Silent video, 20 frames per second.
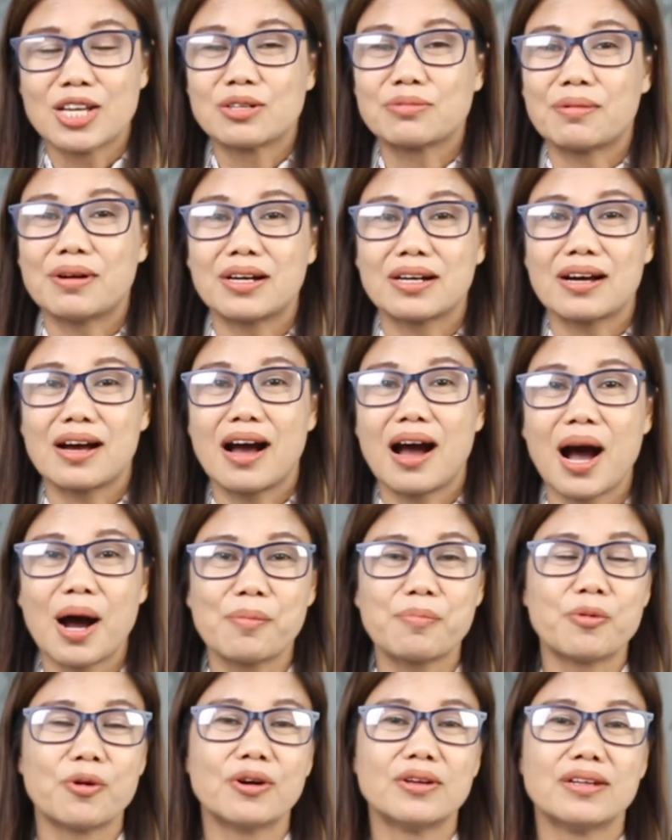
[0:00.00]
Mga
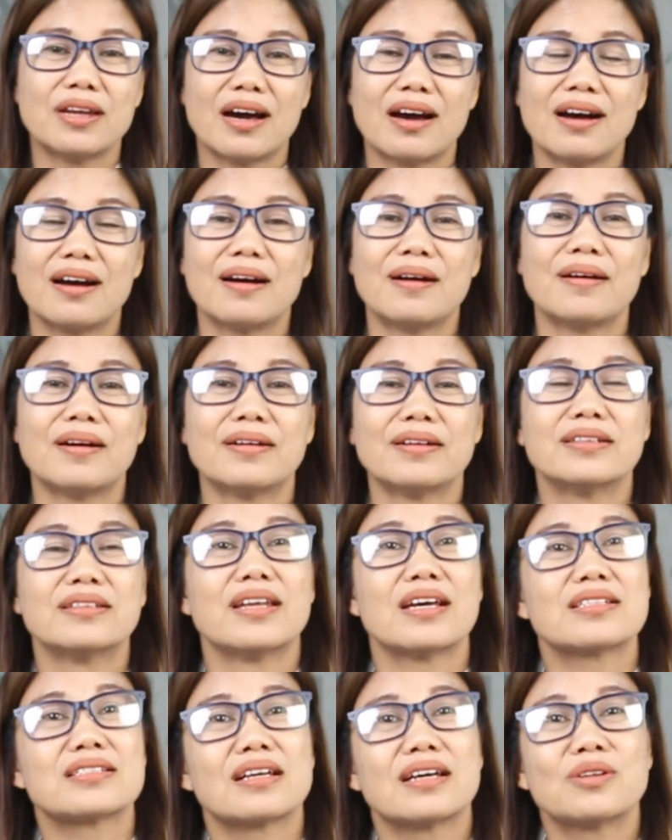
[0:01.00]
kahapon, uh,
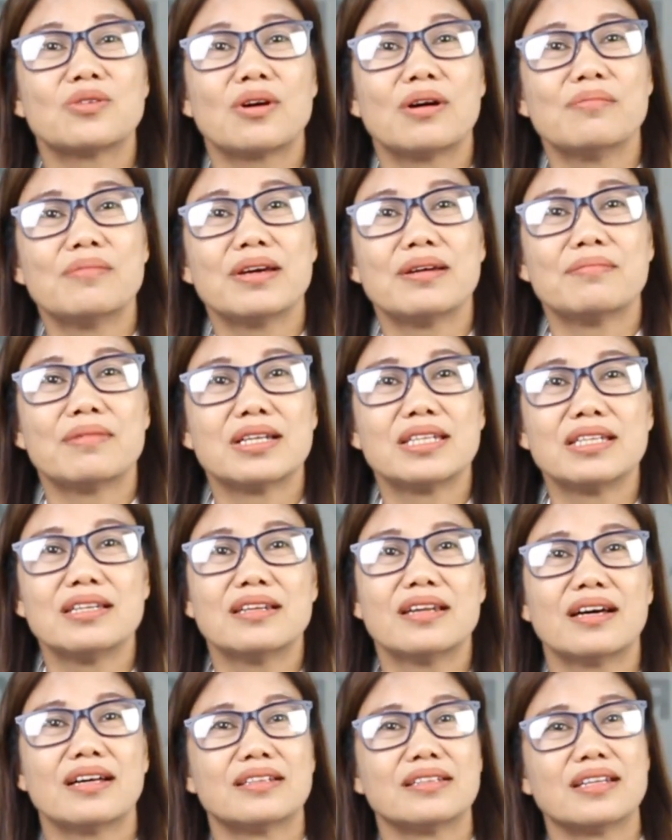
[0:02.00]
nasa ano kami,
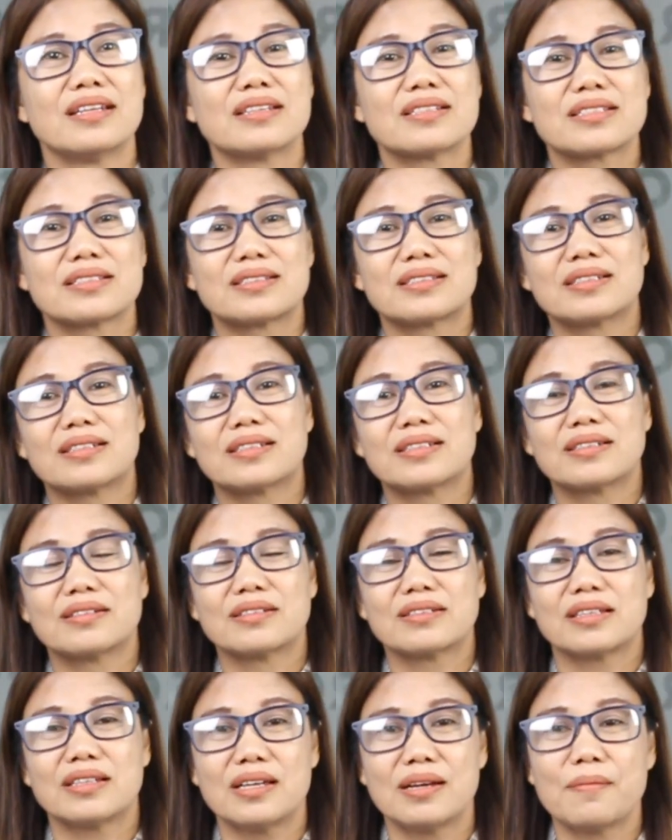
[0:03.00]
Manila, nila sir,
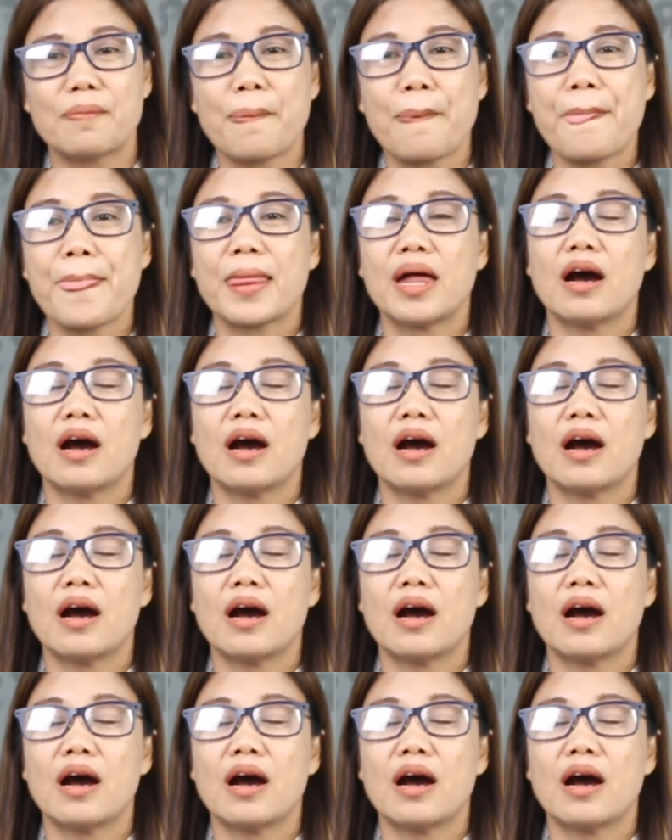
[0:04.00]
team,